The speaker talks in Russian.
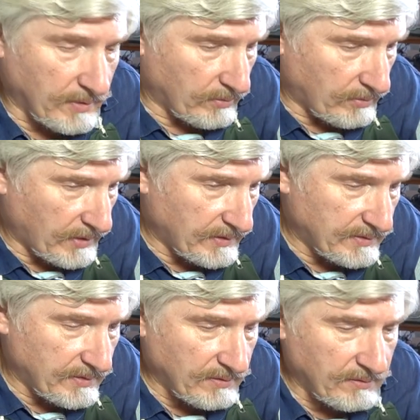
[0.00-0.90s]
который я
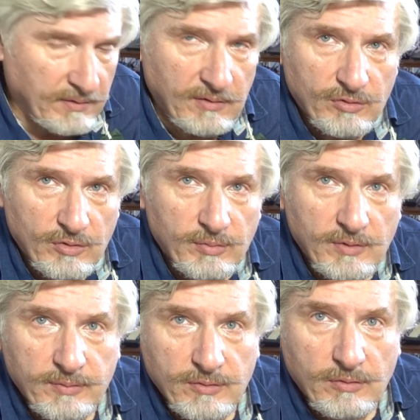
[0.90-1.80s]
сделал для того, чтобы было бы